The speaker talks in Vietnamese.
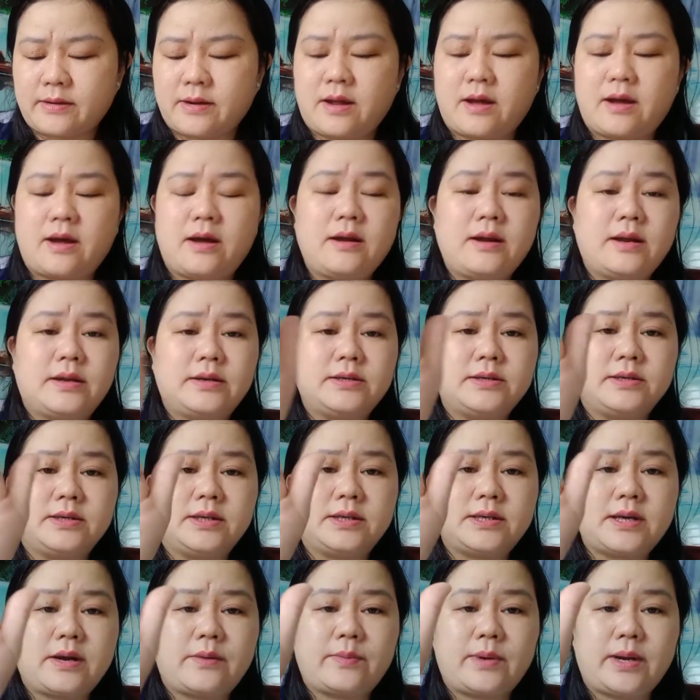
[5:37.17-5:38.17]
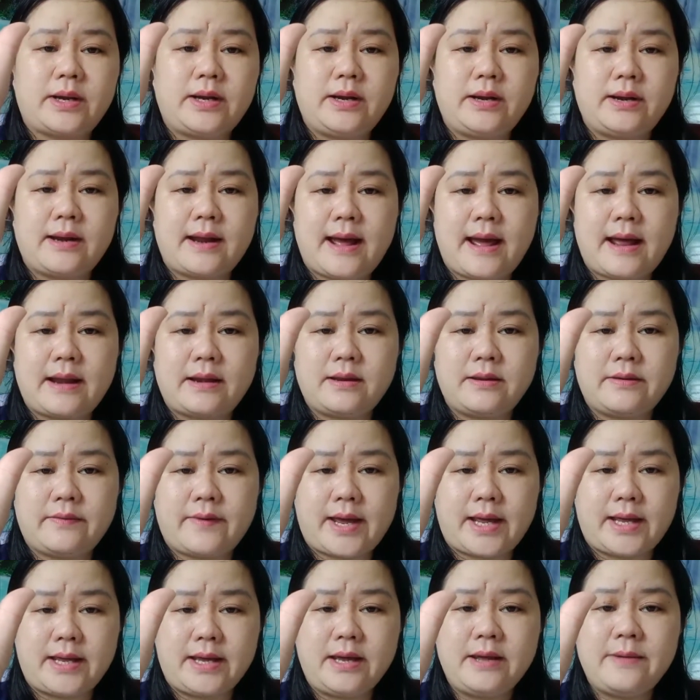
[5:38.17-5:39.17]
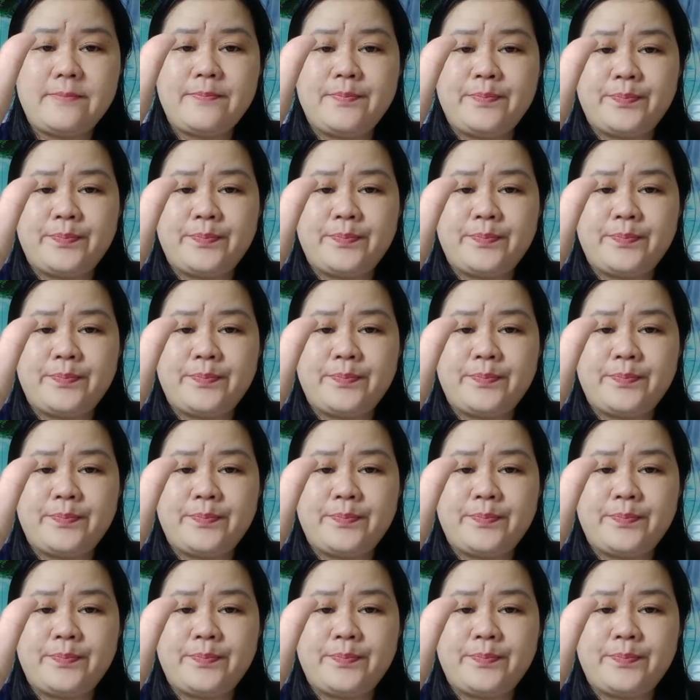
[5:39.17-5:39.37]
đó là đường ở trong này đi ra như vậy á